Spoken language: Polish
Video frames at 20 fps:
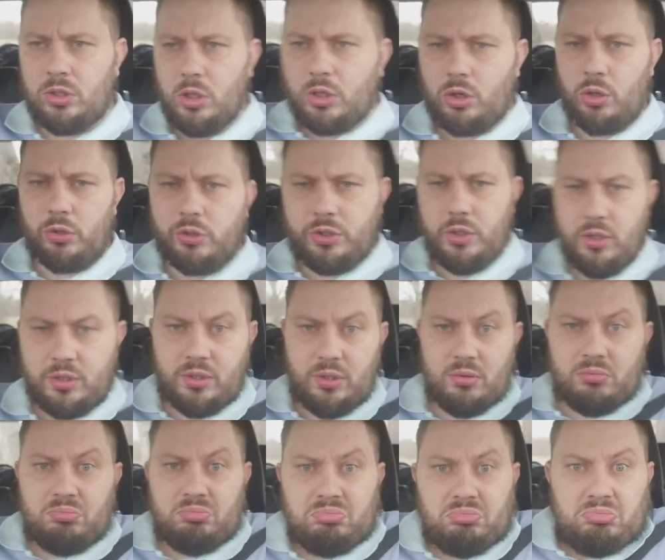rodzic?
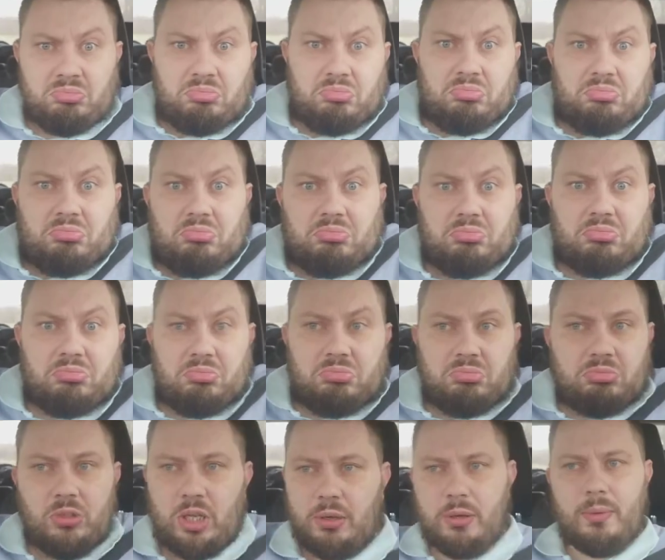
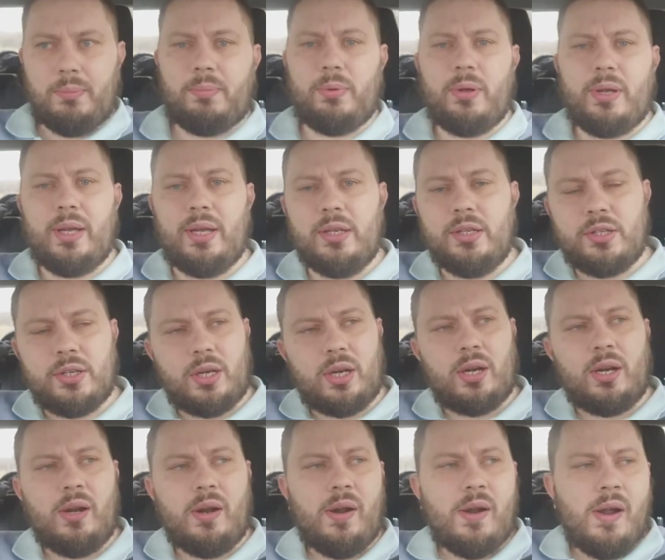Nie mam pojęcia.
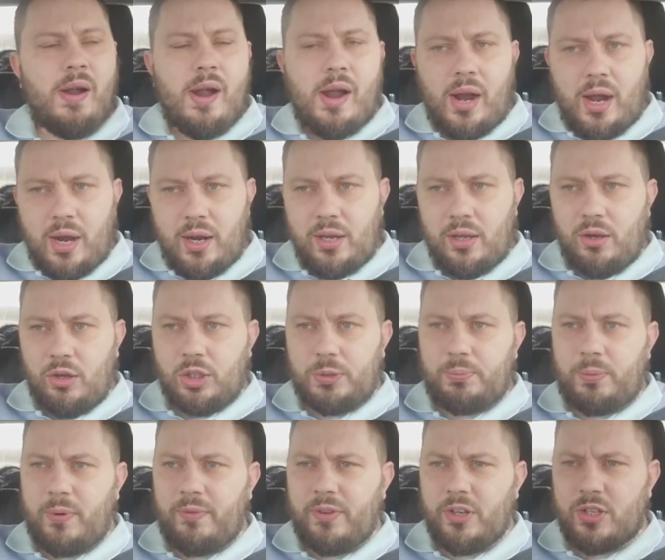Ale
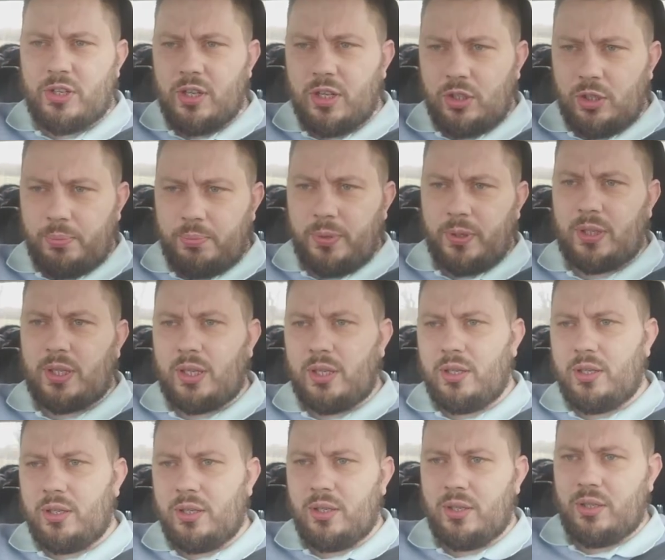odpowiedź na to
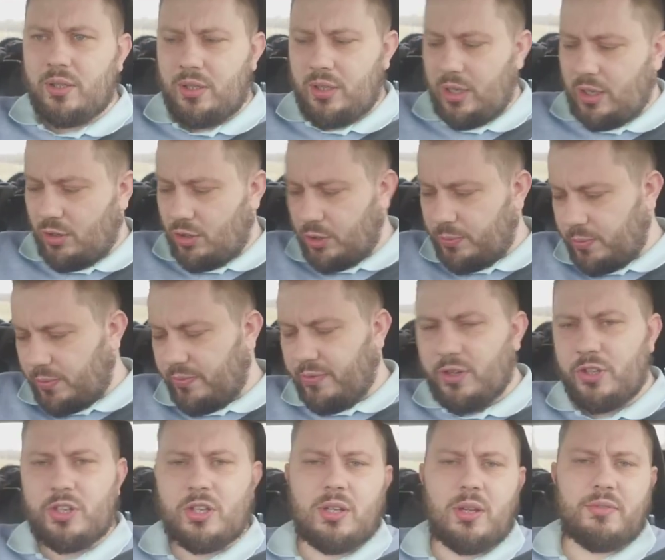pytanie da
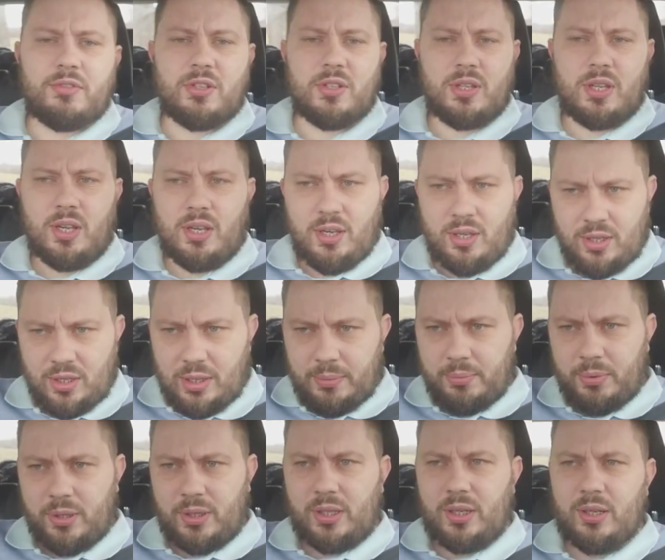odpowiedzi na wszystkie inne
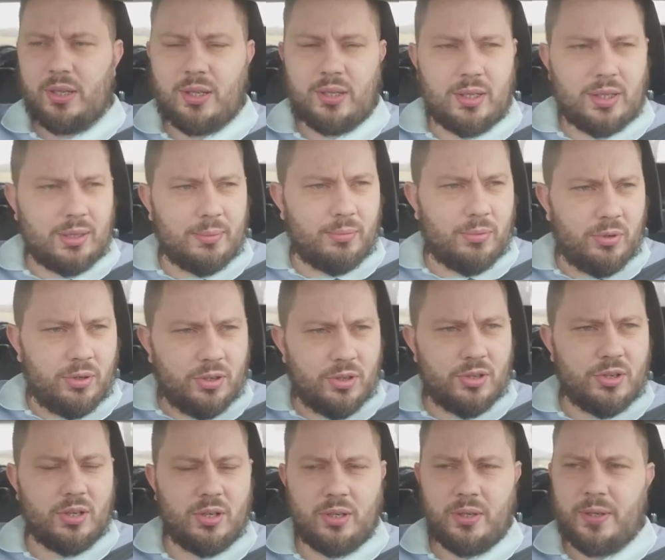pytania, tak? Bo
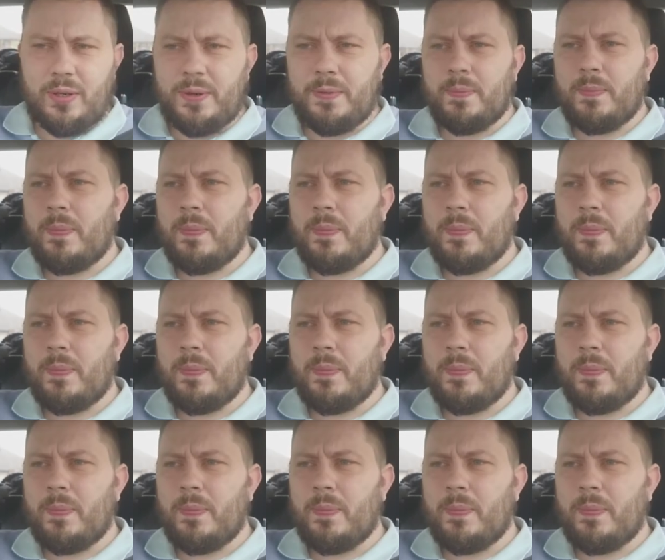jeżeli